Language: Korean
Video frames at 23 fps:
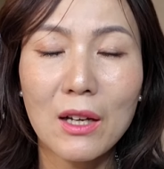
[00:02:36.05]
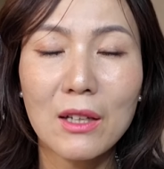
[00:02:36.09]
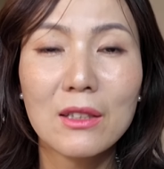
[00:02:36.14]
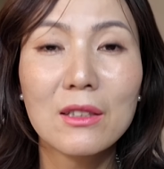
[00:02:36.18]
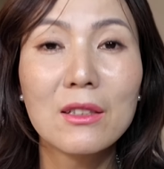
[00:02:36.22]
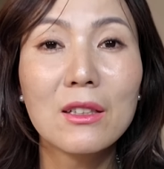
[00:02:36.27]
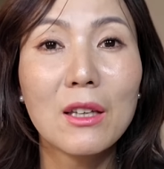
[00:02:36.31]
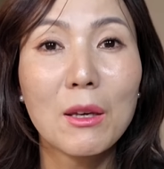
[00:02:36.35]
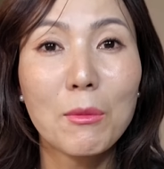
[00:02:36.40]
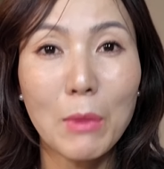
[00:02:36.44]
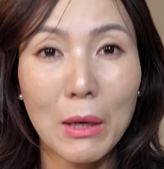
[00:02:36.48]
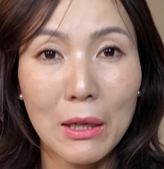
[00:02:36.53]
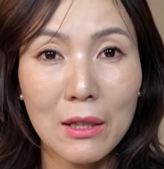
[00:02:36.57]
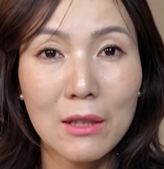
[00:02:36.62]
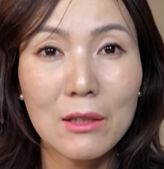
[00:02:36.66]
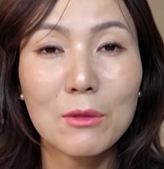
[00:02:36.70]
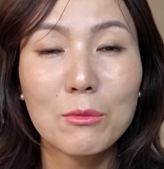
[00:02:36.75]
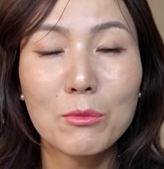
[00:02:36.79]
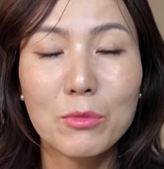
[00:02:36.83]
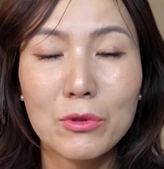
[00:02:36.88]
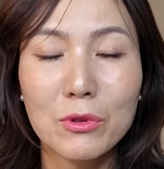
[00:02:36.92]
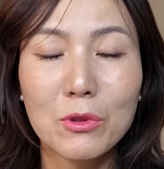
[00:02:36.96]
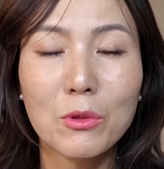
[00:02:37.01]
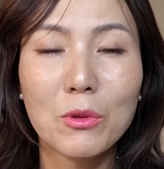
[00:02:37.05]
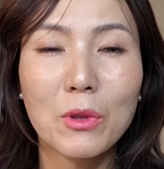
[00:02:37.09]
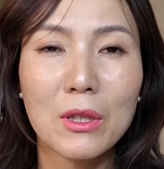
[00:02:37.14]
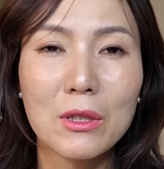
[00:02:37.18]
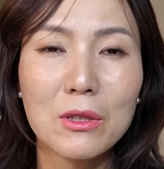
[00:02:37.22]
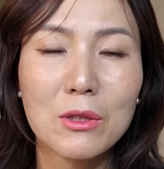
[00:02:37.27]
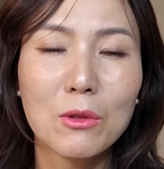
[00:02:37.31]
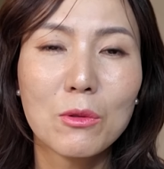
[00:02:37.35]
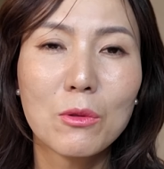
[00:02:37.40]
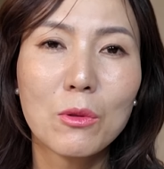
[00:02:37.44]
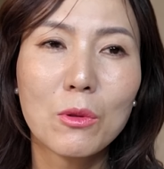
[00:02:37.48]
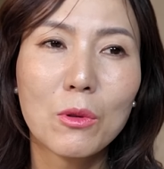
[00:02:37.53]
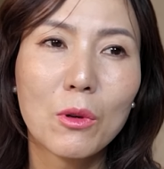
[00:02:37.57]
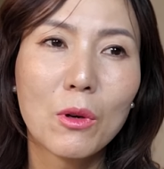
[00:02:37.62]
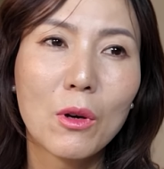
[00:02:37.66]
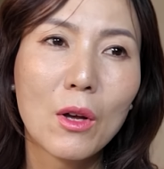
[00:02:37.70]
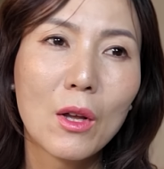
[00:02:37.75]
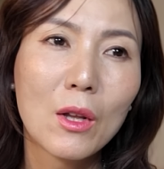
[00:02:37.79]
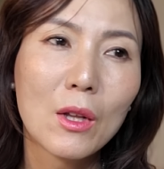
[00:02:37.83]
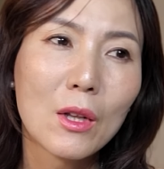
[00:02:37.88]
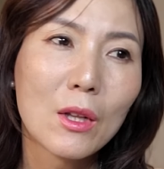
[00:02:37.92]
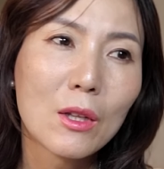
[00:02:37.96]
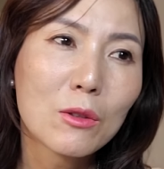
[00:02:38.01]
이렇게 말하는 분도 계시고,
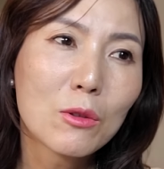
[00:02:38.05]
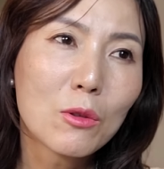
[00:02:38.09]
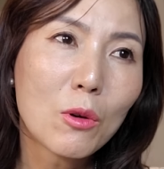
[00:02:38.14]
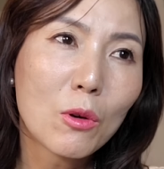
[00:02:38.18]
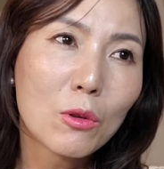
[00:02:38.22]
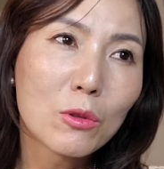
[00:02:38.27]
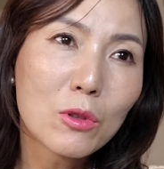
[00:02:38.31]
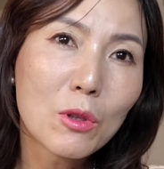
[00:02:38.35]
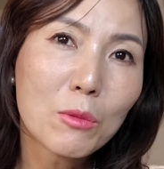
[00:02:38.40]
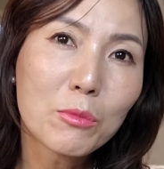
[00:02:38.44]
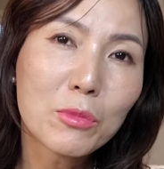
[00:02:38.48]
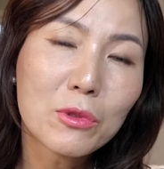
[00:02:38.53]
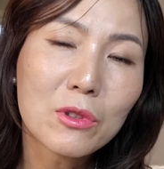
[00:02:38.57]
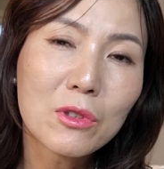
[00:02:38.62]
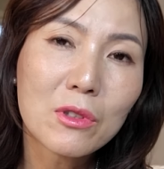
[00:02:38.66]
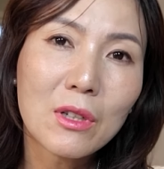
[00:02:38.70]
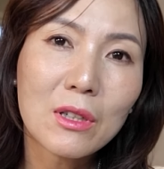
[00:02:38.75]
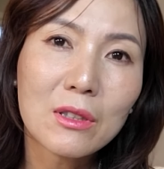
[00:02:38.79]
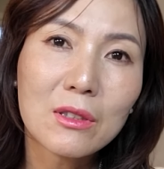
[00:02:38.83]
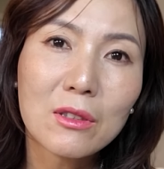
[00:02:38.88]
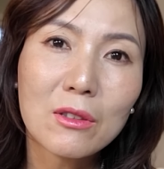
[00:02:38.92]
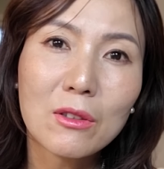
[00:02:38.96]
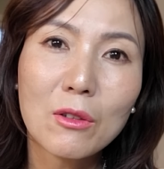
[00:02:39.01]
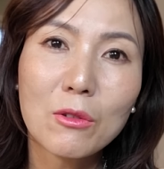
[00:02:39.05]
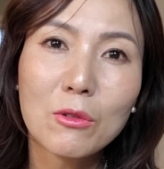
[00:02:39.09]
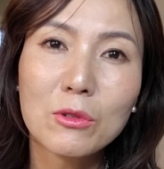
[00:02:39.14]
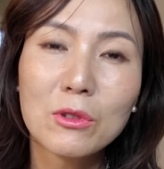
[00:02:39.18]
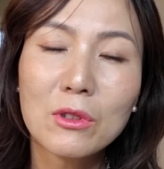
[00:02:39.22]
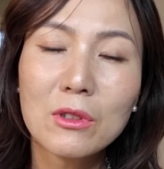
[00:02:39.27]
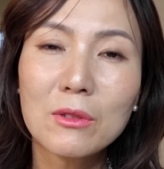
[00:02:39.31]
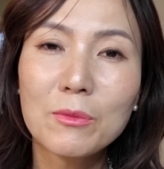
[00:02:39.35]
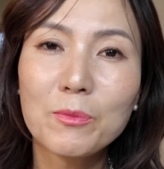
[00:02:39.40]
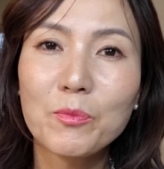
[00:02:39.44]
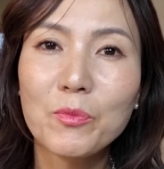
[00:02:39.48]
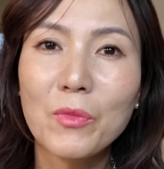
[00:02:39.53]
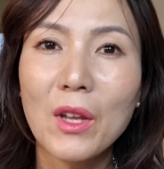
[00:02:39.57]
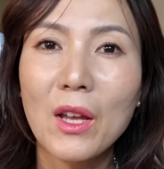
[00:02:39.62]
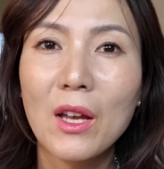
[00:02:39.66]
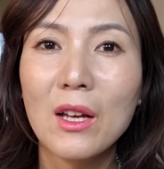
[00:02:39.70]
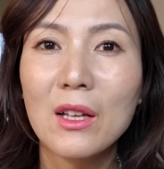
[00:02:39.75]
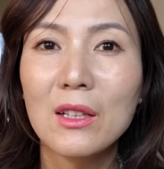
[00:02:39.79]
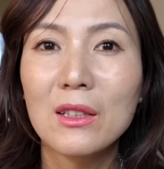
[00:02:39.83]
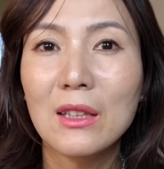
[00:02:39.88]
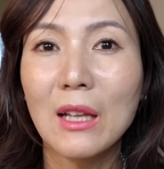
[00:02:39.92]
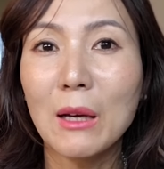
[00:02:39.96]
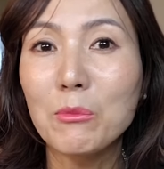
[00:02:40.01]
또 어떤 분들 같은 경우는
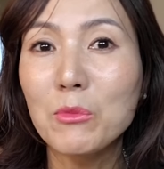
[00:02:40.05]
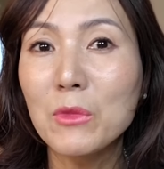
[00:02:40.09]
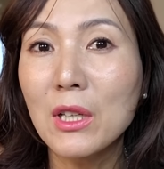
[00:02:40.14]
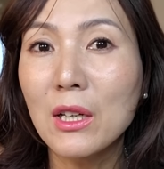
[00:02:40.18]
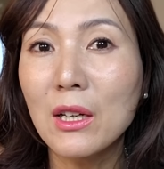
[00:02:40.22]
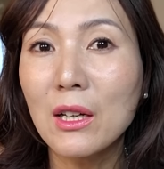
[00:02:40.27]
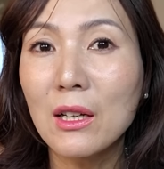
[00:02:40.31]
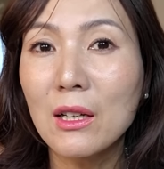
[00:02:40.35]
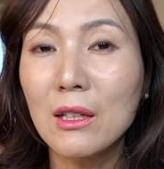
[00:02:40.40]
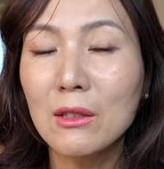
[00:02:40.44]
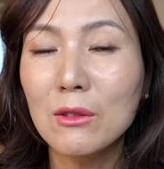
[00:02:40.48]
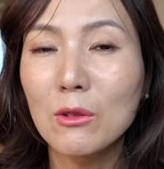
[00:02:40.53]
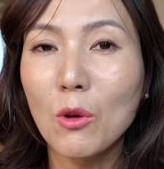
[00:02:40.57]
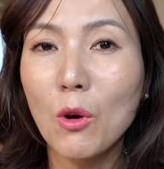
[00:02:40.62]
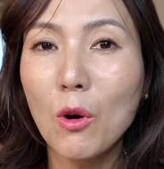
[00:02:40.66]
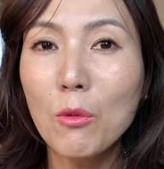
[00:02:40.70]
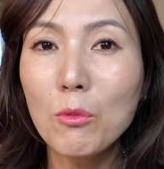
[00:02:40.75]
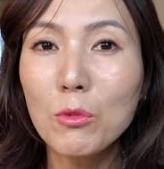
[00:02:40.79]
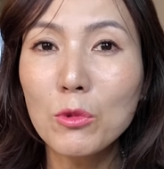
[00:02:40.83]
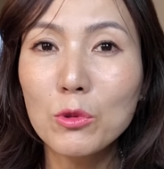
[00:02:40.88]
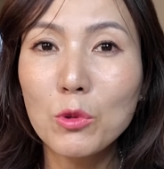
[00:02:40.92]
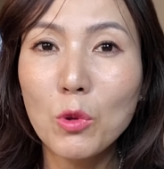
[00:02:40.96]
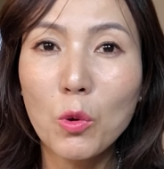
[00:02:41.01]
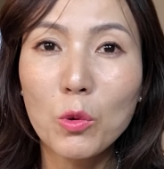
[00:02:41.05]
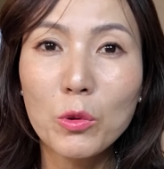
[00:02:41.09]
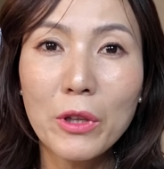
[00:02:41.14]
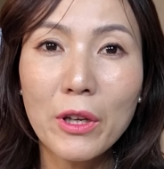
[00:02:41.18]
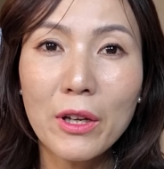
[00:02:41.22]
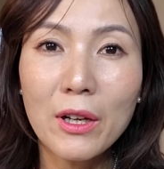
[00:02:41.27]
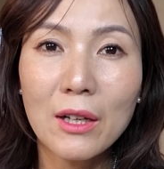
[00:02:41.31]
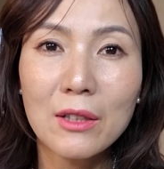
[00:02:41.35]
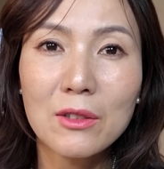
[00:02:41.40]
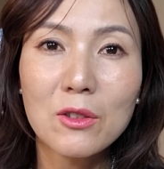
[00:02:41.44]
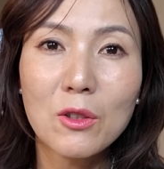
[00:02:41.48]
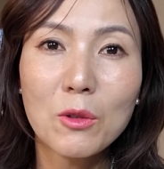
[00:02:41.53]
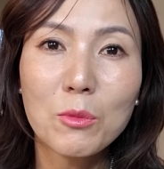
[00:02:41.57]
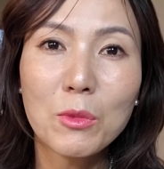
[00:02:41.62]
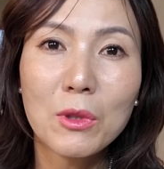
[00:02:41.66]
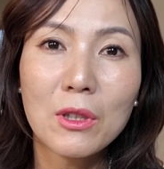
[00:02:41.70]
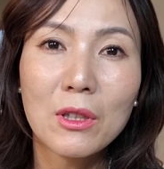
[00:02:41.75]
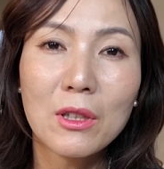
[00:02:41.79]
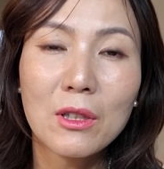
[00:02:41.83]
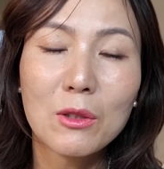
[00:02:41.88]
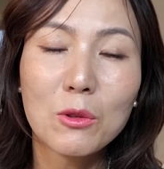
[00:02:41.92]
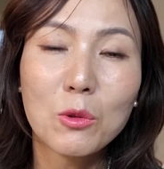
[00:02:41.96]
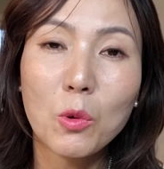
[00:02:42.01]
남자가 너무 돈에
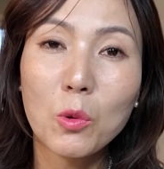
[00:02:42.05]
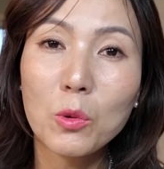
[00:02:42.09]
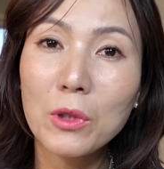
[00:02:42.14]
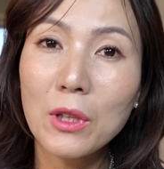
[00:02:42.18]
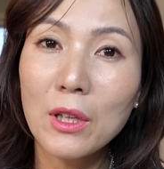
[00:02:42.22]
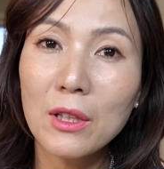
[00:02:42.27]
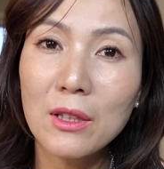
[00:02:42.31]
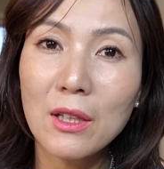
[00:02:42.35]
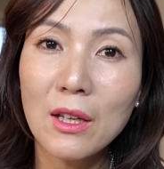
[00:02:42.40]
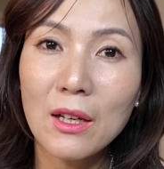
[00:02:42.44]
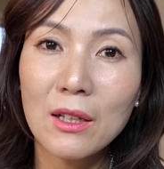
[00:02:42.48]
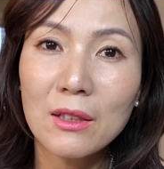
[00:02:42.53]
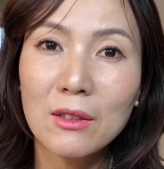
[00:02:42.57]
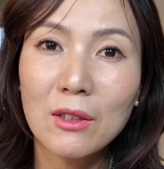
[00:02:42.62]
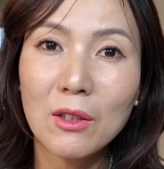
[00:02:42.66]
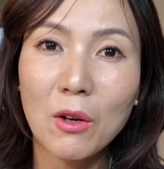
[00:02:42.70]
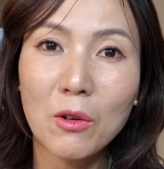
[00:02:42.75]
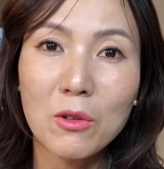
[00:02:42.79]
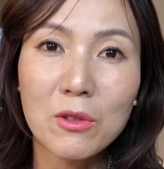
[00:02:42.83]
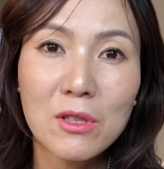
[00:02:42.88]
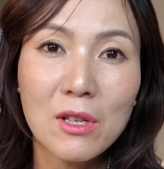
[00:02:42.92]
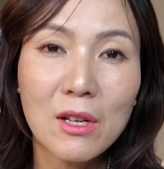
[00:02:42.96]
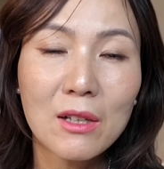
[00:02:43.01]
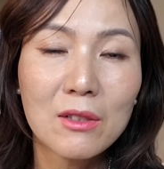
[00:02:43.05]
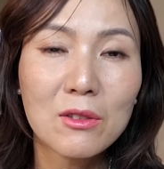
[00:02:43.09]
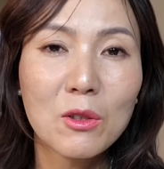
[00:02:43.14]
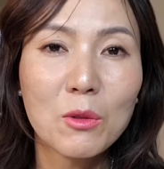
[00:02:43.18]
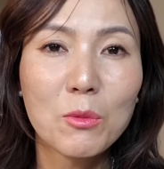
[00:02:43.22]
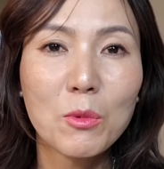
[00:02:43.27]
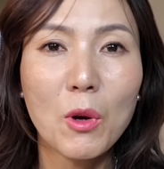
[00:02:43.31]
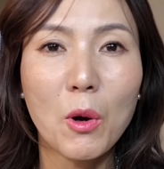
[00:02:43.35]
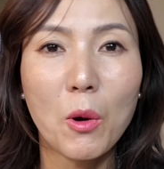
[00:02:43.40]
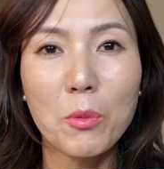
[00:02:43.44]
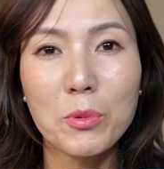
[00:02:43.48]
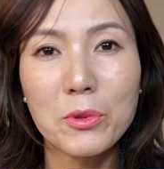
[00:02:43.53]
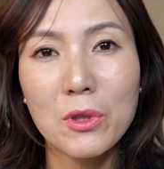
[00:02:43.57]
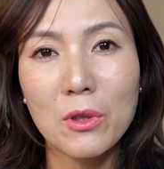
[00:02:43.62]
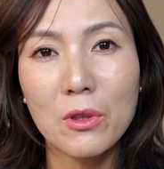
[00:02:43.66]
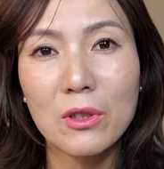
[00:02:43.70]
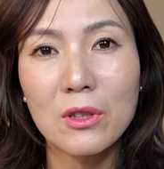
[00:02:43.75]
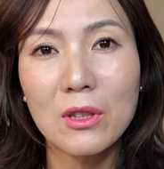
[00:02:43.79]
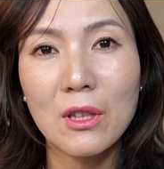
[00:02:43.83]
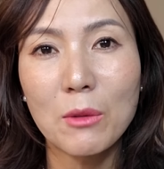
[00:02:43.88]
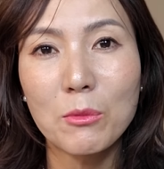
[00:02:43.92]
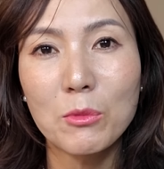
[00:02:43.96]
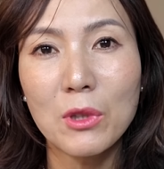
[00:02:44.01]
관념이, 돈에 대한 경제관념이
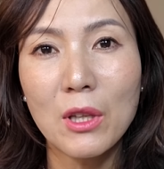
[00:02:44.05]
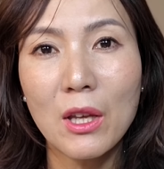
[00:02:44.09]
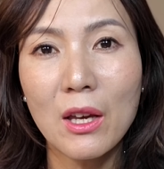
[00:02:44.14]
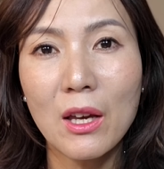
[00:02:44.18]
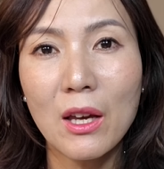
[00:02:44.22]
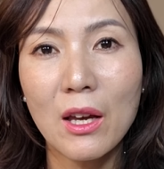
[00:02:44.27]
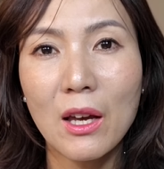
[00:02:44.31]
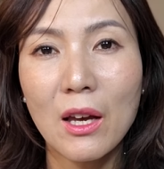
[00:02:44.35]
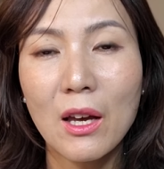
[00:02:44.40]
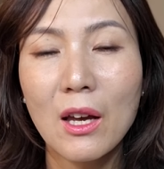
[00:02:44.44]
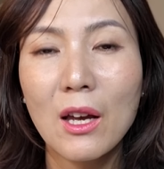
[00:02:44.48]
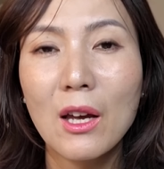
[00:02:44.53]
없었기 때문에